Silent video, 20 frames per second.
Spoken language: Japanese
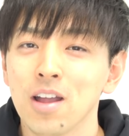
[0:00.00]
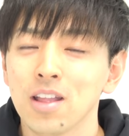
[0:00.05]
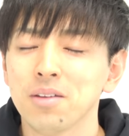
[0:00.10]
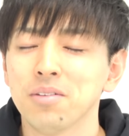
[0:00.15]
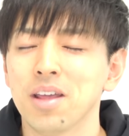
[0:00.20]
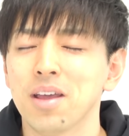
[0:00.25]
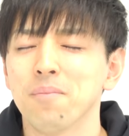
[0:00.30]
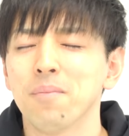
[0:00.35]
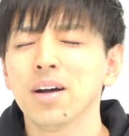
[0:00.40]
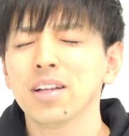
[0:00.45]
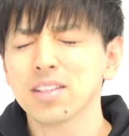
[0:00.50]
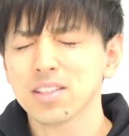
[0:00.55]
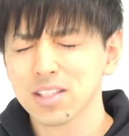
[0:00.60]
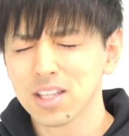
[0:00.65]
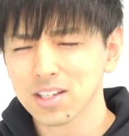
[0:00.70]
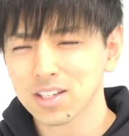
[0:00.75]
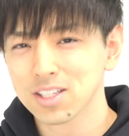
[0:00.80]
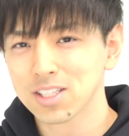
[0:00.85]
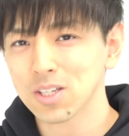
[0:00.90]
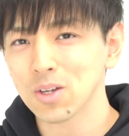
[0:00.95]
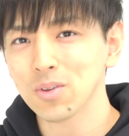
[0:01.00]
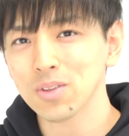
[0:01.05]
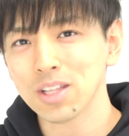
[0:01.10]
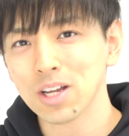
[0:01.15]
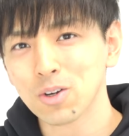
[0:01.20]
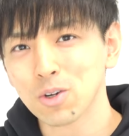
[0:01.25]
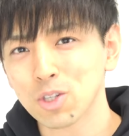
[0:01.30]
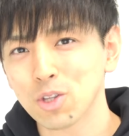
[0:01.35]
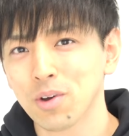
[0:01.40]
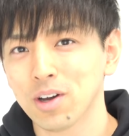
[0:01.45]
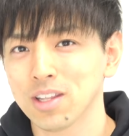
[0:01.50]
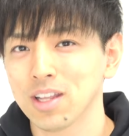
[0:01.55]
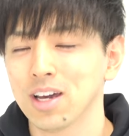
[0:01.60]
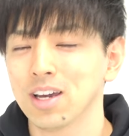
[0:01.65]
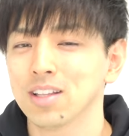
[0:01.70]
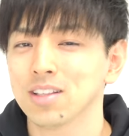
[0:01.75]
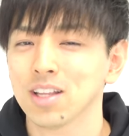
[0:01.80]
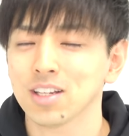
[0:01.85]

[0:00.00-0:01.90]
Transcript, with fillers: でもね、全くそんなことはない。